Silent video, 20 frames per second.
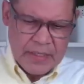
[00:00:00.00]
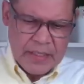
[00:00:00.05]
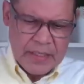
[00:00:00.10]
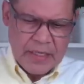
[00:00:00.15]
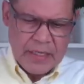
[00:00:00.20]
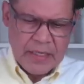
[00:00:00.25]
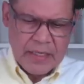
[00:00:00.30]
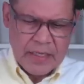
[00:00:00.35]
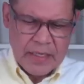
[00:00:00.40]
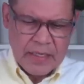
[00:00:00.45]

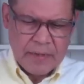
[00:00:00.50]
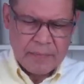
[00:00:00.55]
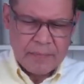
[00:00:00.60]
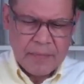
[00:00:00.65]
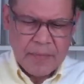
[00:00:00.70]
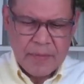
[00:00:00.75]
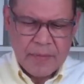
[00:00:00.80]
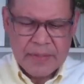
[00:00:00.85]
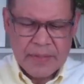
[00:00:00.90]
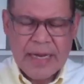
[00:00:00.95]
en
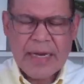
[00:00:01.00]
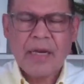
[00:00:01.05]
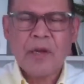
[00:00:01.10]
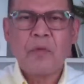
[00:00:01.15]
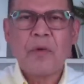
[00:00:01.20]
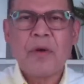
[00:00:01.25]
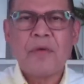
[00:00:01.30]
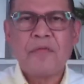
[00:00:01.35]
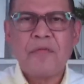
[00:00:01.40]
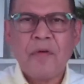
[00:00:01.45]
darle
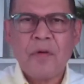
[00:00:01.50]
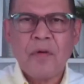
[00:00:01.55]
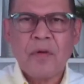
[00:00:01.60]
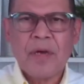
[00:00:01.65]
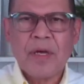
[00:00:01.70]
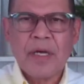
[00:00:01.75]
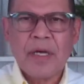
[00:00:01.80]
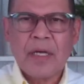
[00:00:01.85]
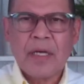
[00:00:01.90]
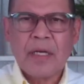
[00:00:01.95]
un
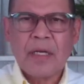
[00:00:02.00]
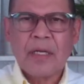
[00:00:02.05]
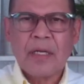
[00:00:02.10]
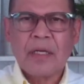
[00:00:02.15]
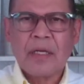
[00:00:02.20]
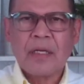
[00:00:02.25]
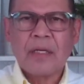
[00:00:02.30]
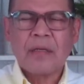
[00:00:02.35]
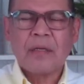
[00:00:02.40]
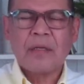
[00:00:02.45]

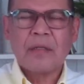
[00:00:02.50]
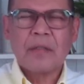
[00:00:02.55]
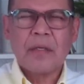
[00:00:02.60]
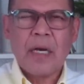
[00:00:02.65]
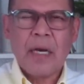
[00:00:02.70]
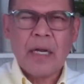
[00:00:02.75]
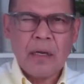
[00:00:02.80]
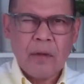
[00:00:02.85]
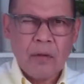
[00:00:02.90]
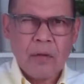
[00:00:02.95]
enfoque
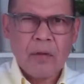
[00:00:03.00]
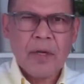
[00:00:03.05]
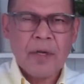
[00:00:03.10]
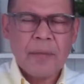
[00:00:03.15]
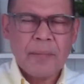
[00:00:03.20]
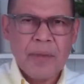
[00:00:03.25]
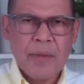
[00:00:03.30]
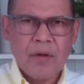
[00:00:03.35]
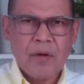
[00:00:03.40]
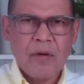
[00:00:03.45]
algo
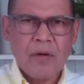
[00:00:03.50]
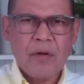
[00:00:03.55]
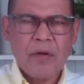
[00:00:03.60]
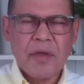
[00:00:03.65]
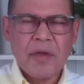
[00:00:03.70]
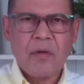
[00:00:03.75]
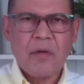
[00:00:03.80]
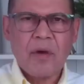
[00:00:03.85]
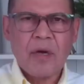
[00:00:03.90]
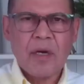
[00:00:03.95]

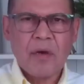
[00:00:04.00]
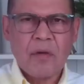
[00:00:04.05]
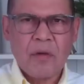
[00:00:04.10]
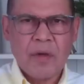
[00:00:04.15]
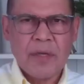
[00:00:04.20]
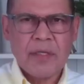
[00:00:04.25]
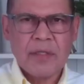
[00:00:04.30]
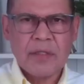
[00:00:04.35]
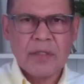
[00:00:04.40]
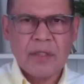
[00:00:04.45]
criminológico,
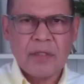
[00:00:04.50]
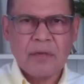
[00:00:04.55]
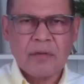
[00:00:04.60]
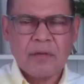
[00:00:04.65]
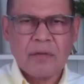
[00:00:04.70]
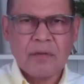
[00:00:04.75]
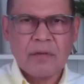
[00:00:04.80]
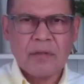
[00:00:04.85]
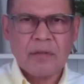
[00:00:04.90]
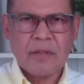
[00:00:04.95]
algo
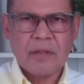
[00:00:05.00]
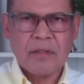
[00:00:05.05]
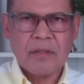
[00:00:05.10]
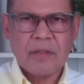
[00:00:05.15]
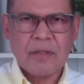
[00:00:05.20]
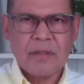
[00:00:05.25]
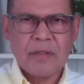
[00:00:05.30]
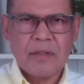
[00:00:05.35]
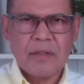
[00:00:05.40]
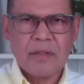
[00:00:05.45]
ético,
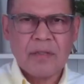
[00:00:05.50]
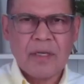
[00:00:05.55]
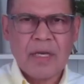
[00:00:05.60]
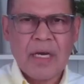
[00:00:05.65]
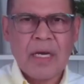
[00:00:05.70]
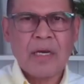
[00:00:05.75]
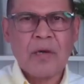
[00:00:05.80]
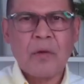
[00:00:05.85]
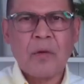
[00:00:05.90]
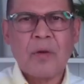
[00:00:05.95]

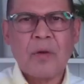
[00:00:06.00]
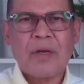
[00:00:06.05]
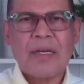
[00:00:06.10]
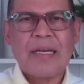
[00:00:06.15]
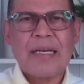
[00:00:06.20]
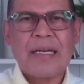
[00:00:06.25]
algo